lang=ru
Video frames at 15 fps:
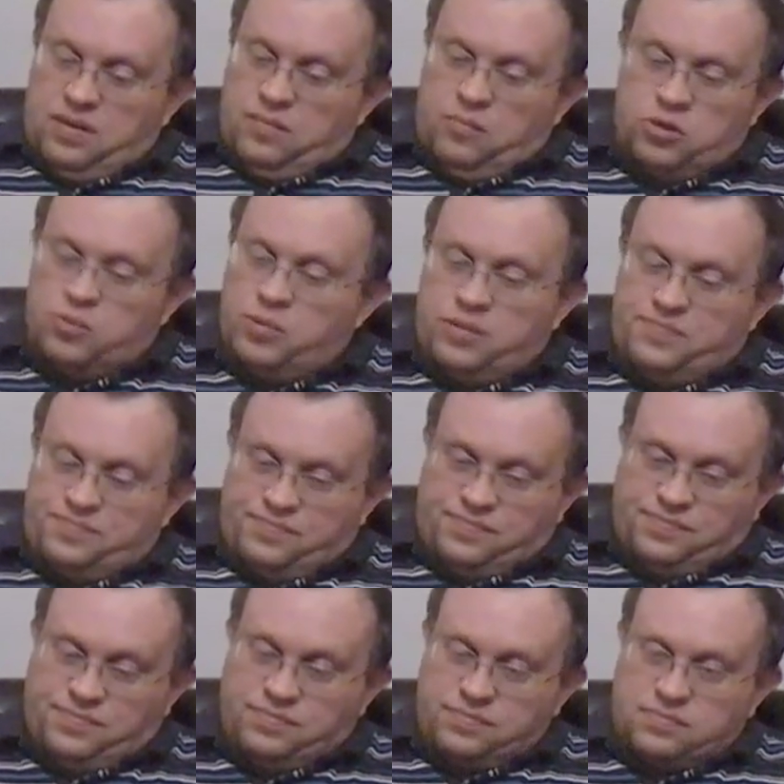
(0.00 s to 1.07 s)
может быть,
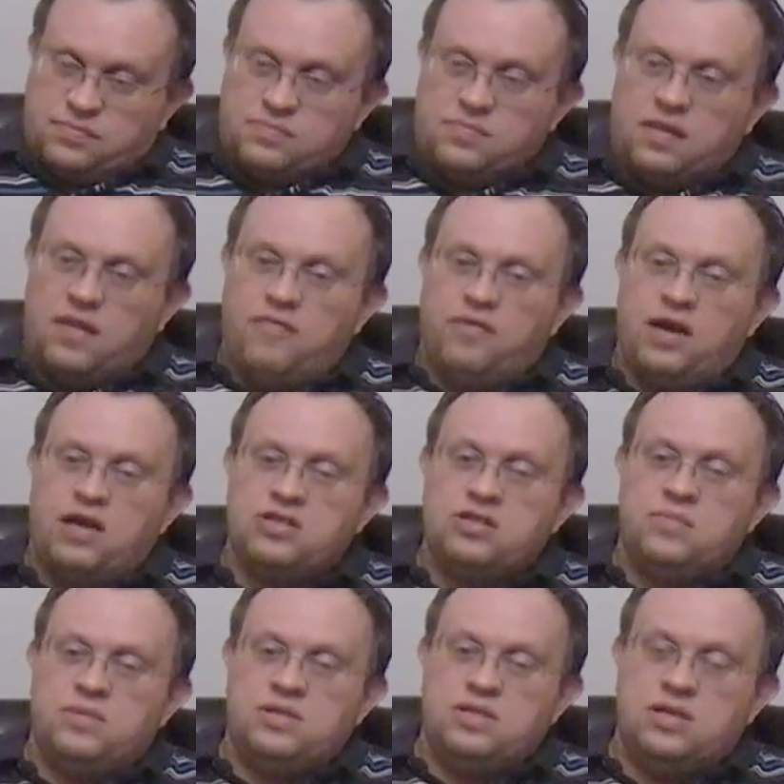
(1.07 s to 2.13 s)
в
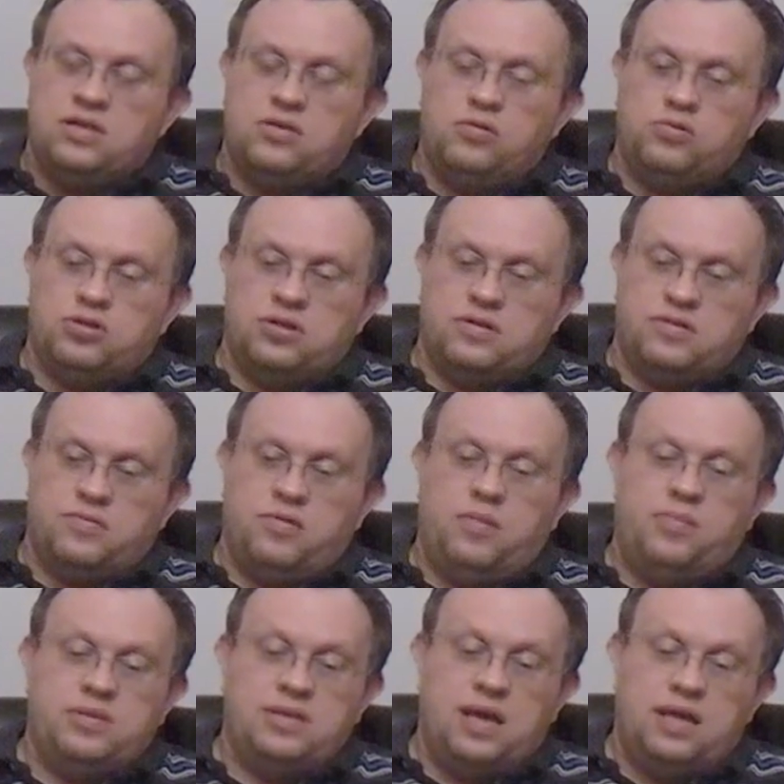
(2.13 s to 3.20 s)
каждом из них нужен свой
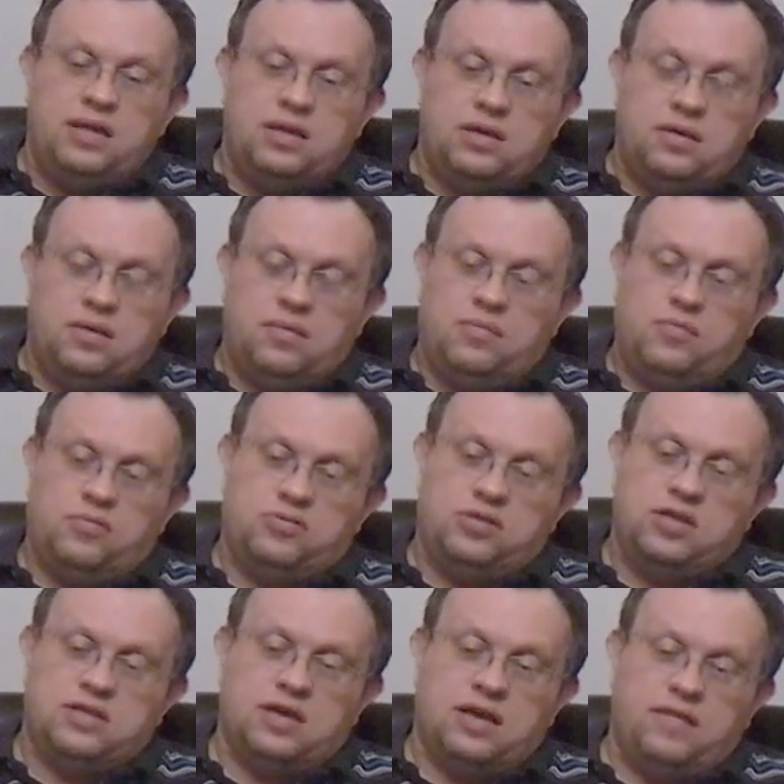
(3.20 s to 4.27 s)
обезьянник, может
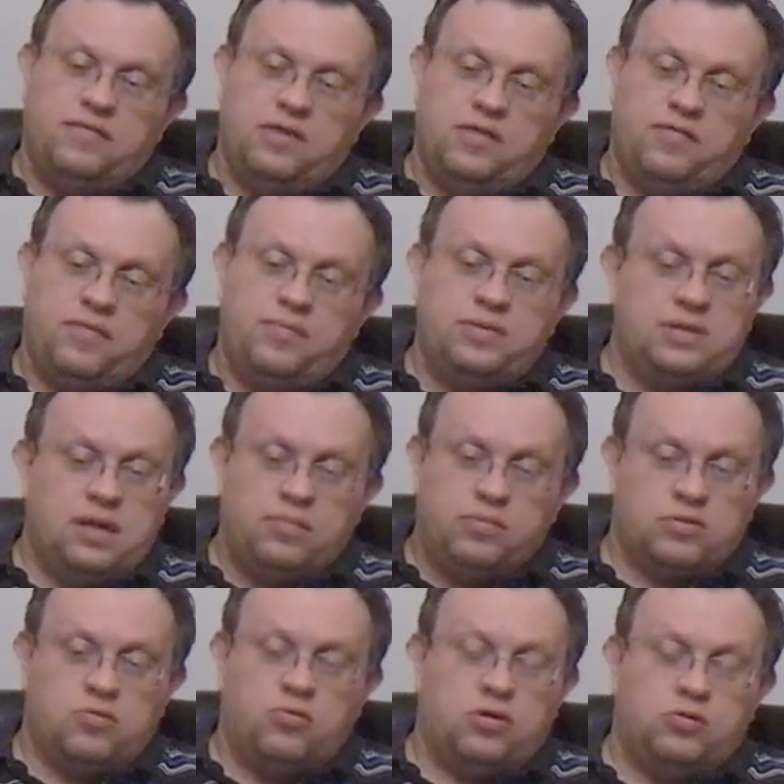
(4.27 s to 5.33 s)
несколько видов обезьян,
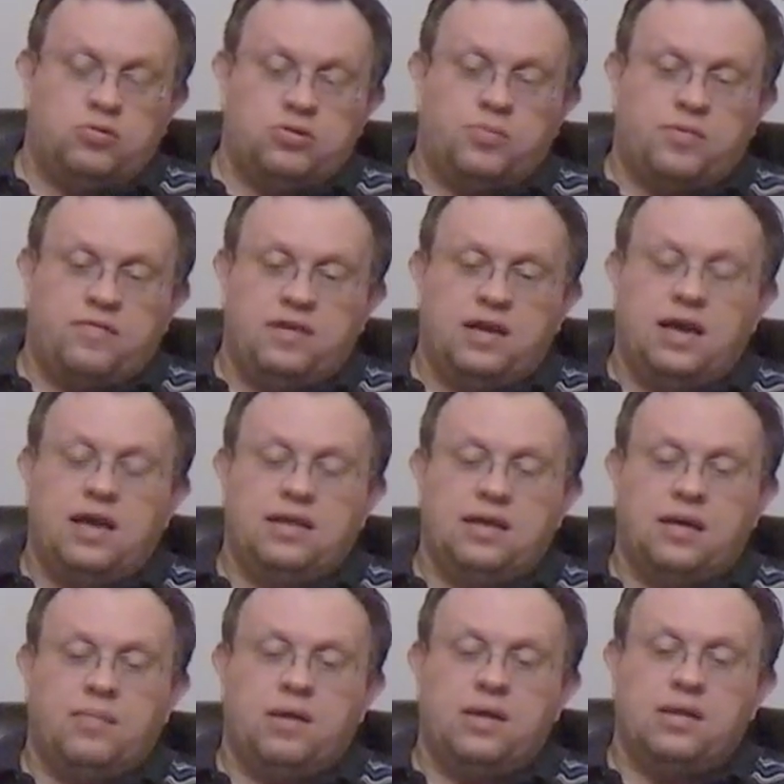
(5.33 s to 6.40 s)
поскольку тоже привлекает
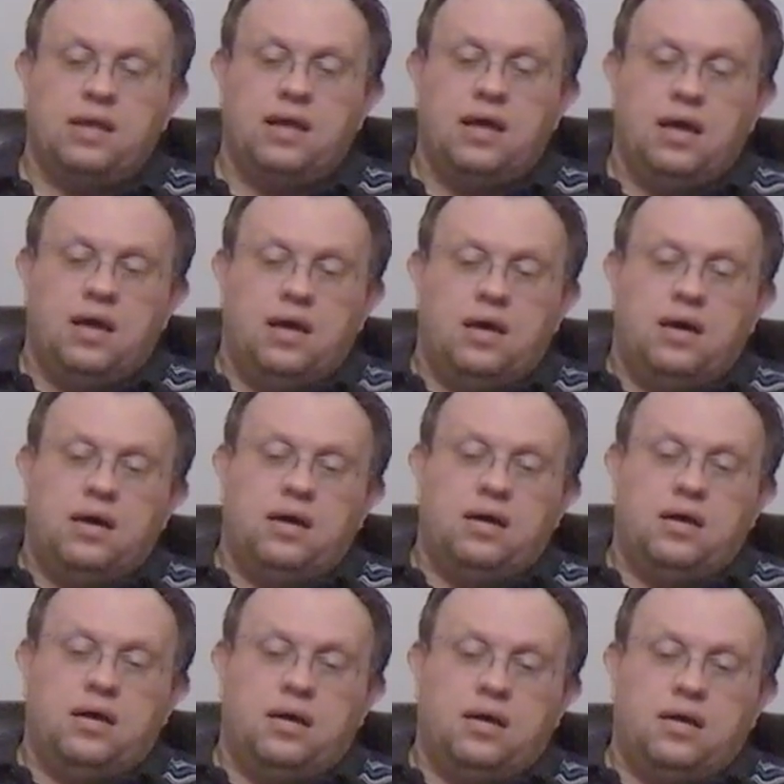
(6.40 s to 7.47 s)
громадное
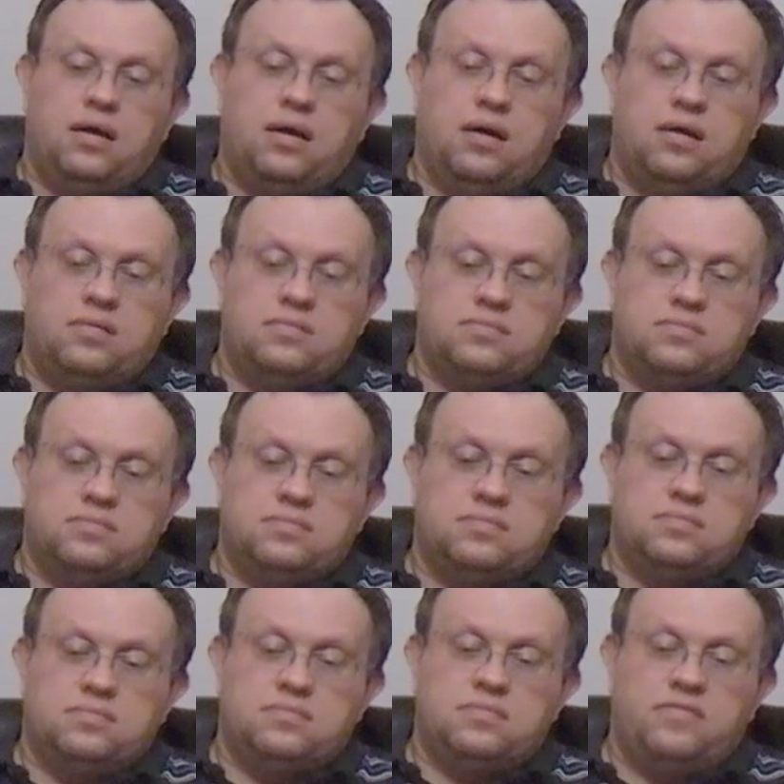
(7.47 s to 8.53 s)
э,
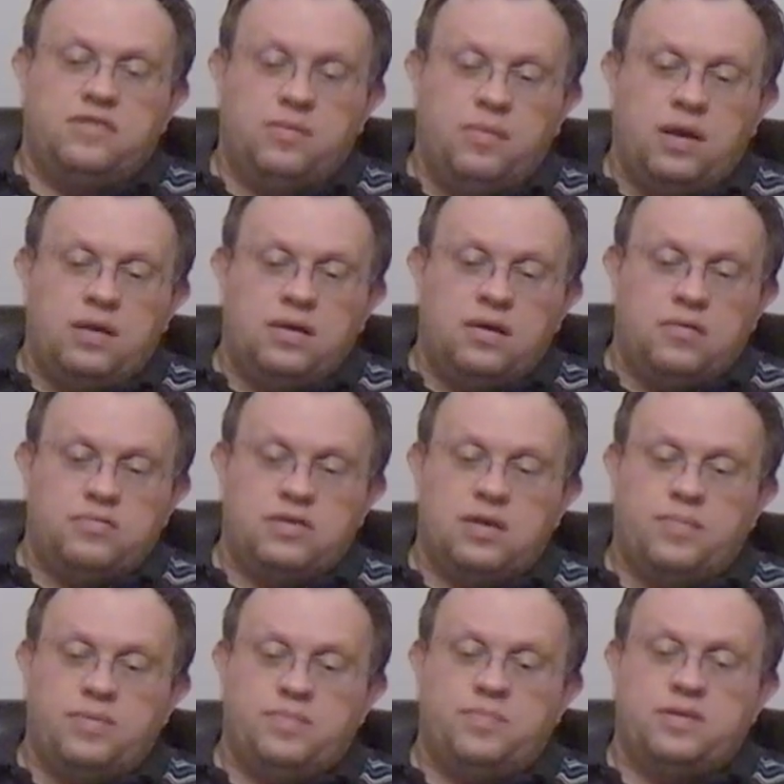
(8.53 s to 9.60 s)
внимание у
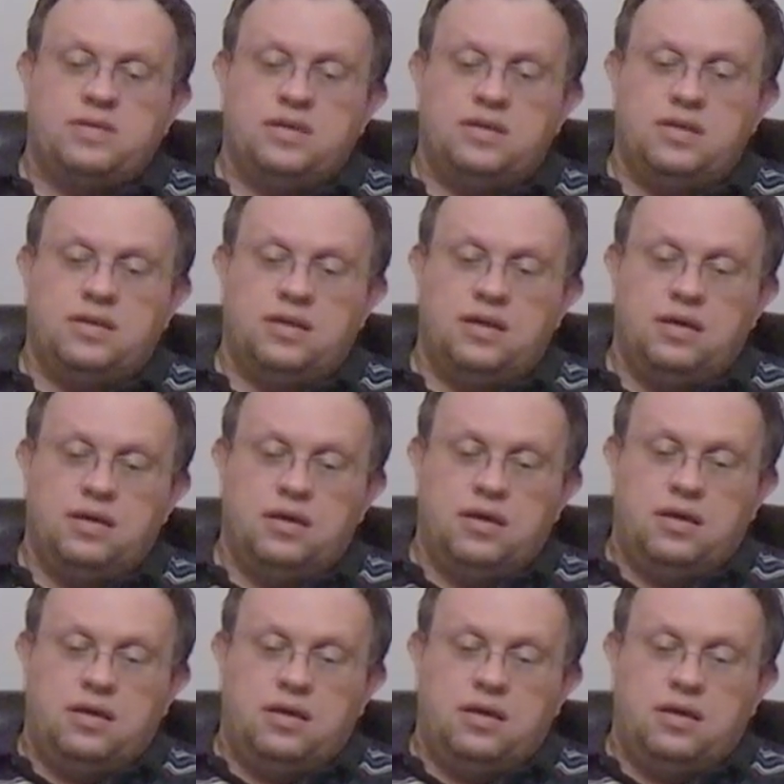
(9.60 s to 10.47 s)
всех посетителей.